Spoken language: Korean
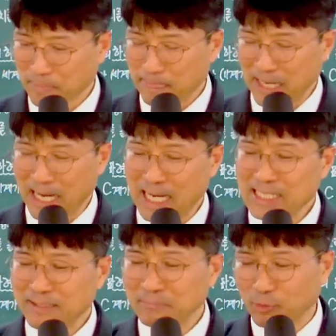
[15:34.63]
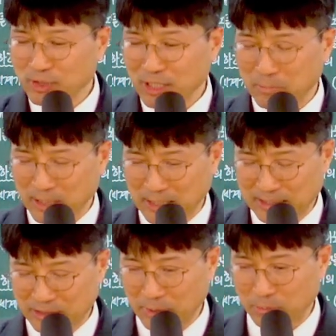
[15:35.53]
하얀 보좌를 말하는
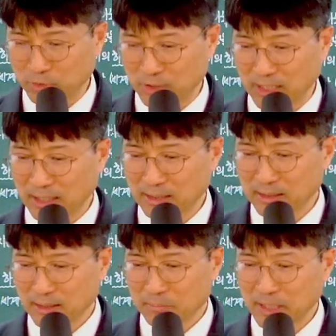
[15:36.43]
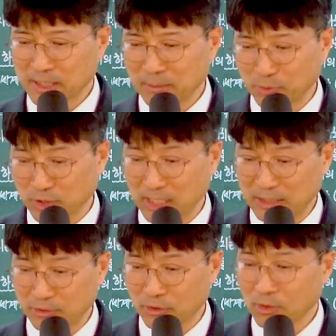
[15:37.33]
거예요. 백보좌가 100개의 보좌가
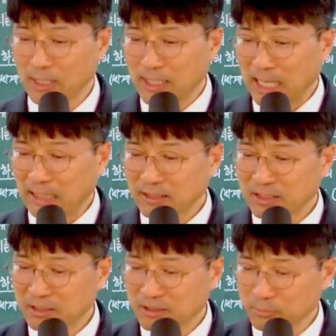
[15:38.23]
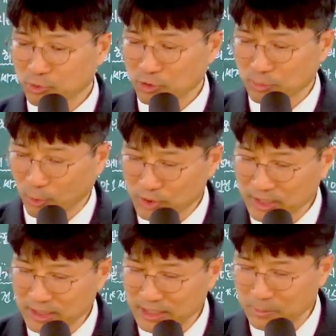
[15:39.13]
아니고, 앉으신 분을
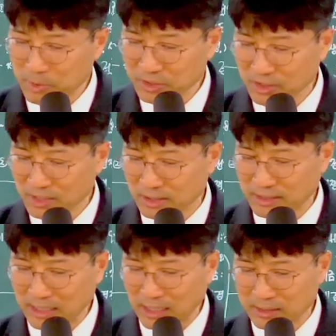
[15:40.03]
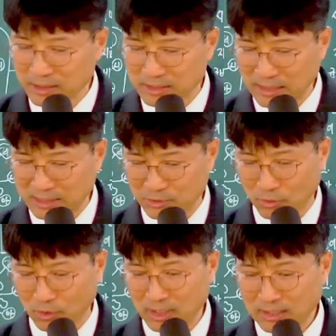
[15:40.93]
보니 그의 면전에서 땅과 하늘이
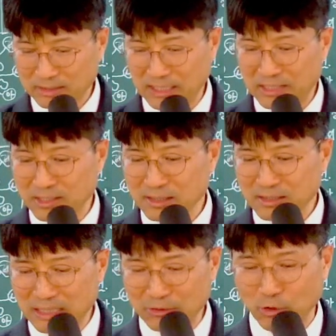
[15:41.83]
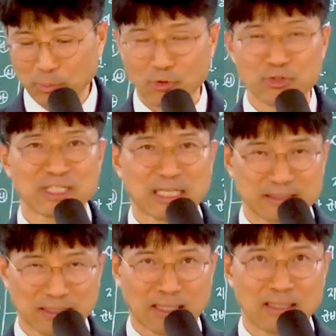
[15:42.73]
사라졌고 그들의 설 자루도 보이지
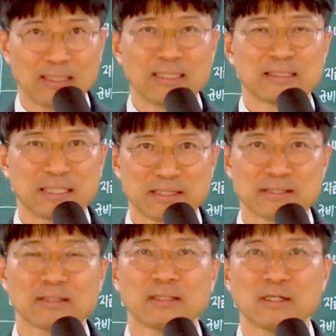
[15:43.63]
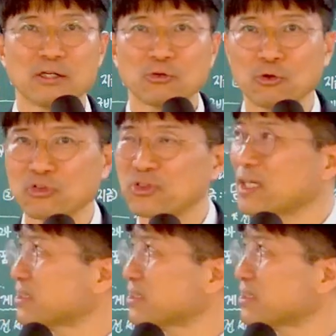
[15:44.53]
않더라. 그래서 허공 위에